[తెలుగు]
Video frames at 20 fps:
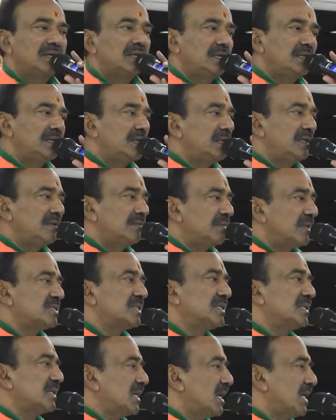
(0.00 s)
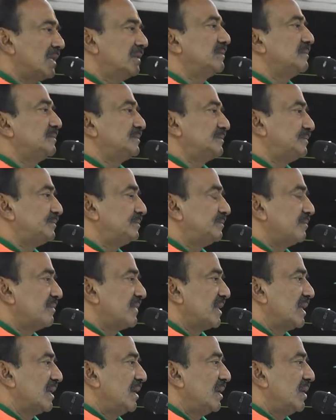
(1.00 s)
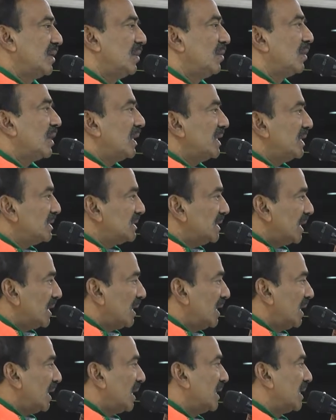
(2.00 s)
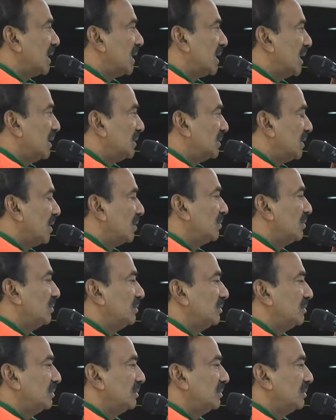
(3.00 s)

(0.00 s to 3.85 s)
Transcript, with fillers: ఇది మంచిది కాదు ఒక నిజంగానే కనుక రైతులకు